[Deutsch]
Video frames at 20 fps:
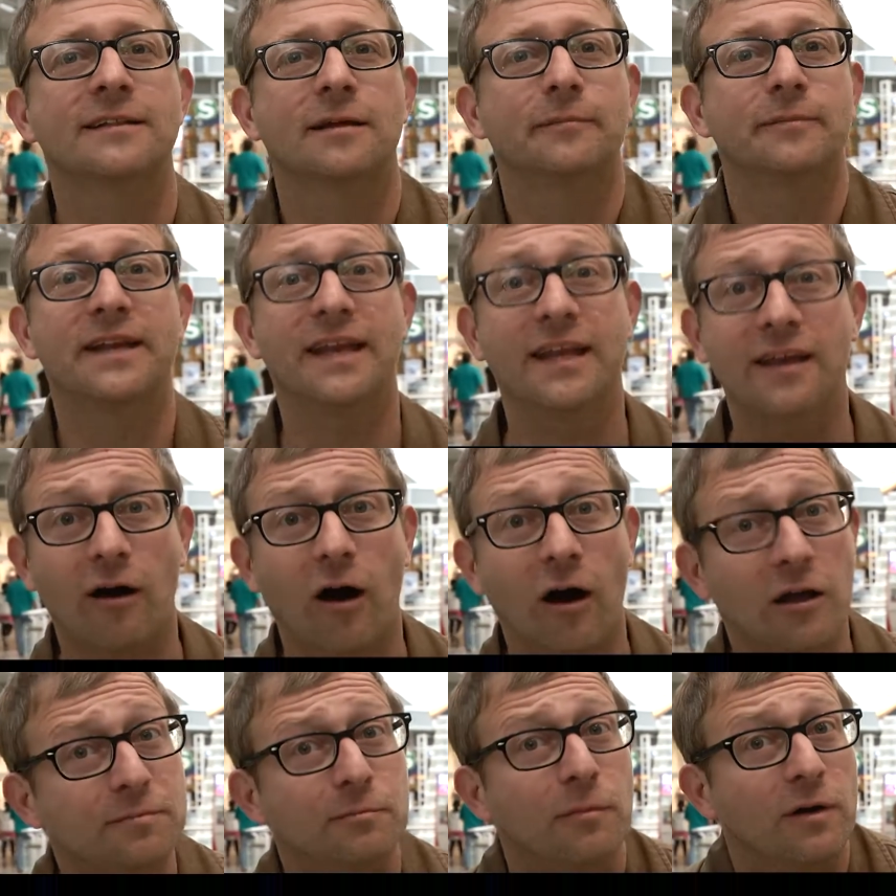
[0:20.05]
damit ich
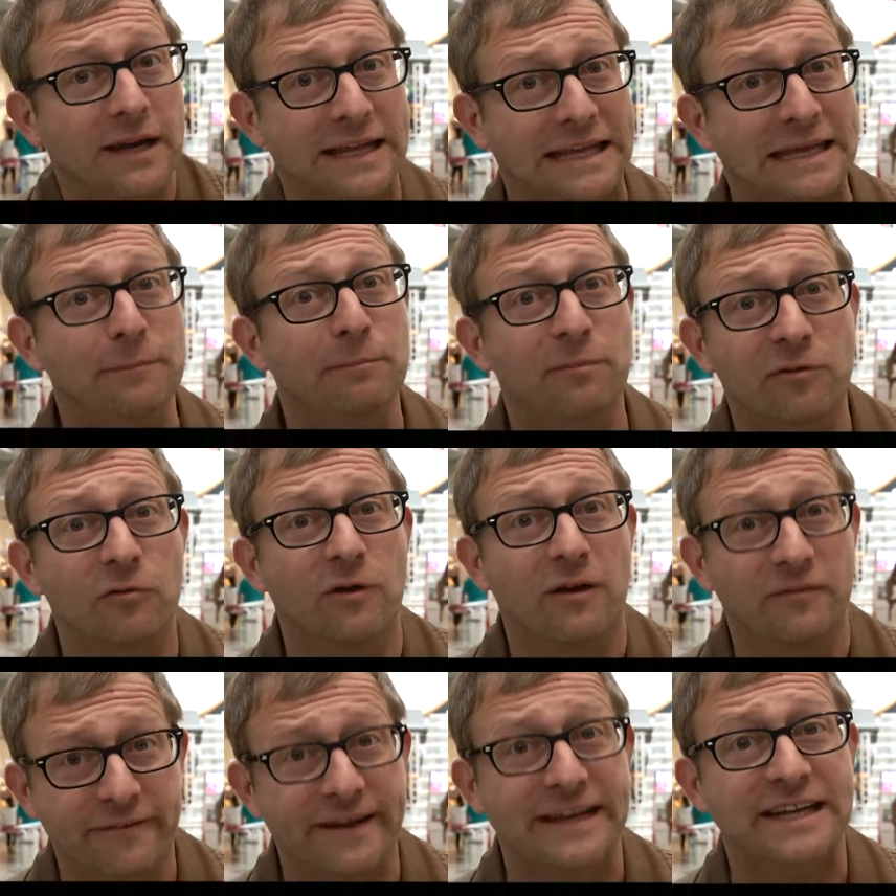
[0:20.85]
gerade mal eben
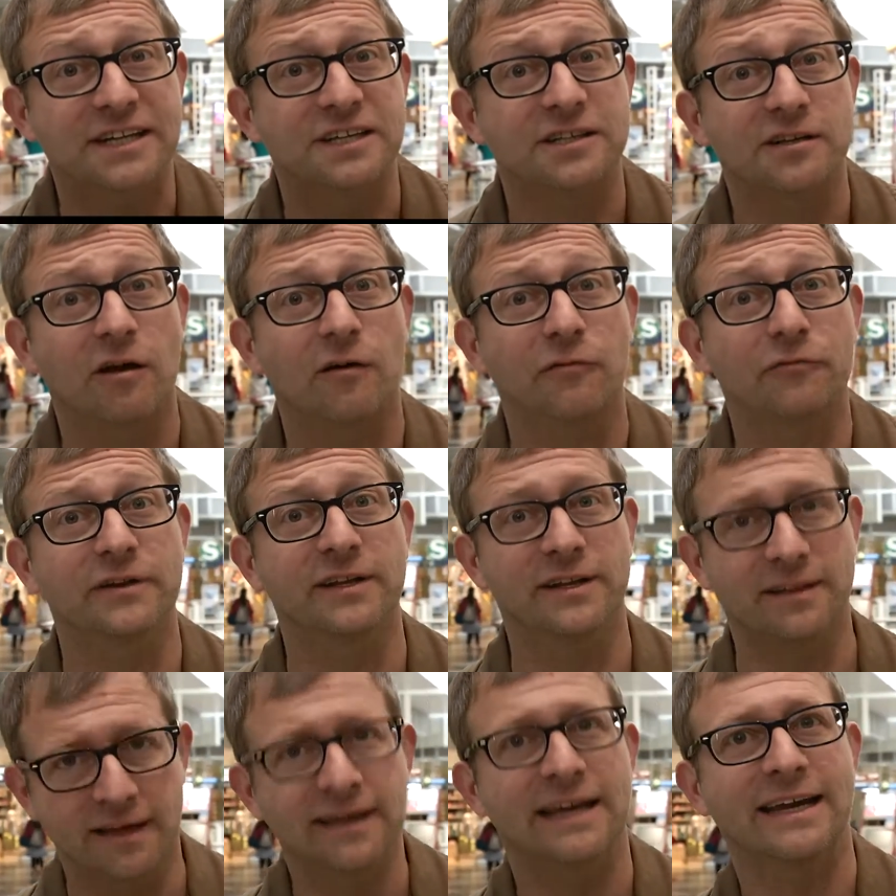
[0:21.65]
so einen Weltstar
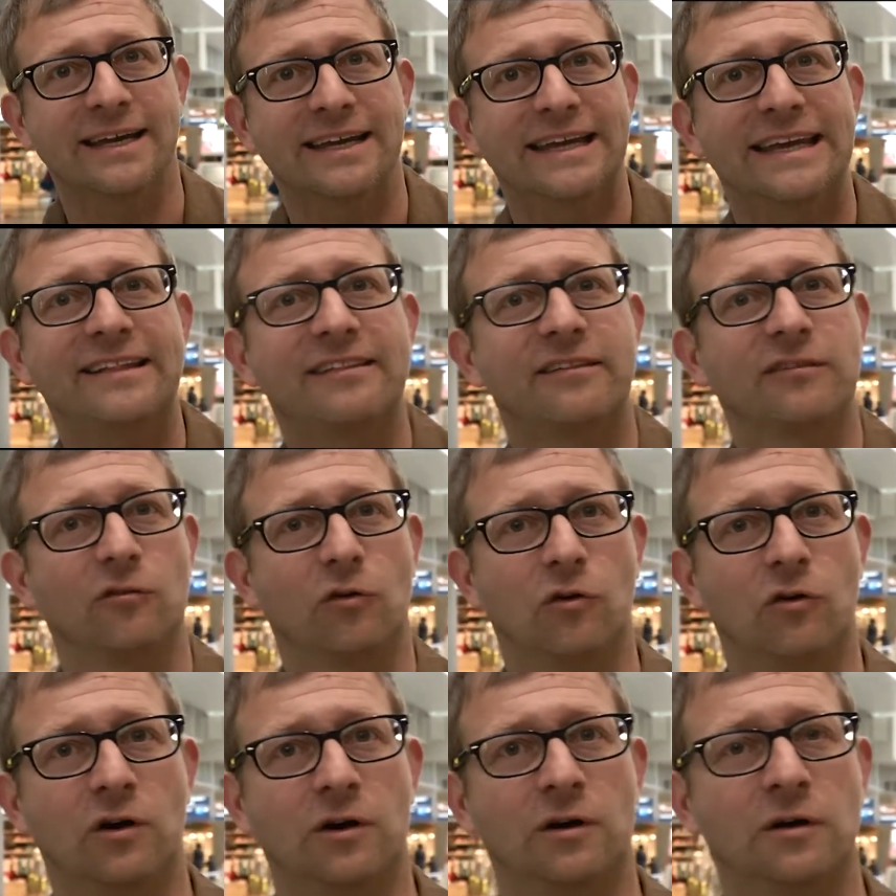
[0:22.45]
finde. Geht's
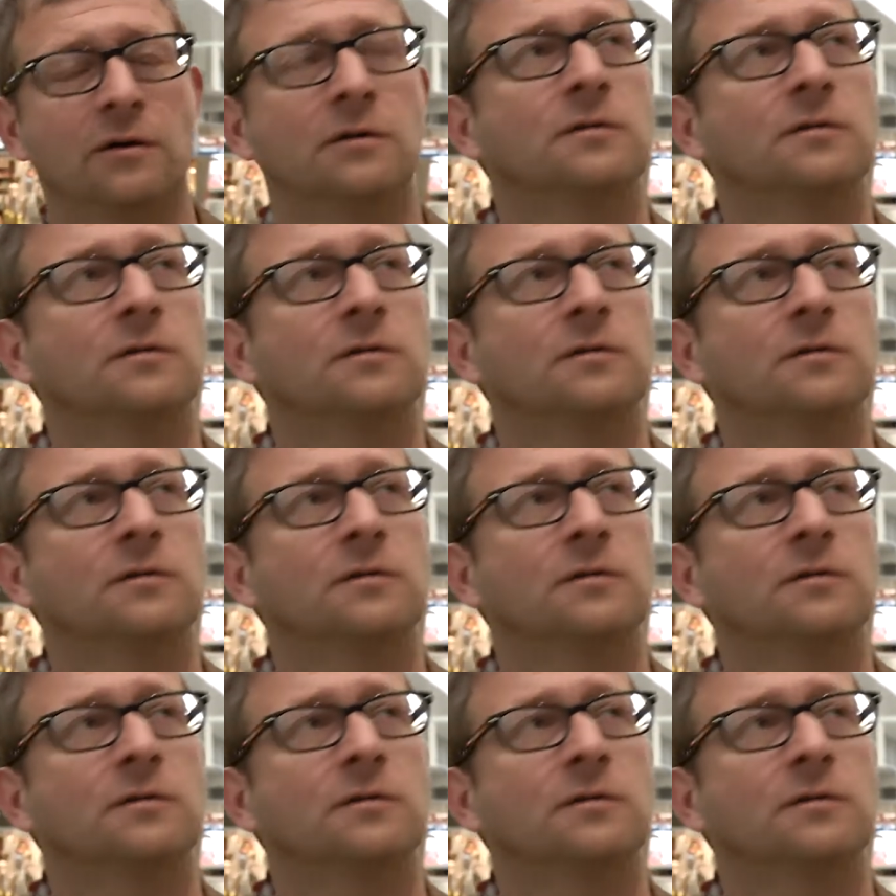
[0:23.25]
noch?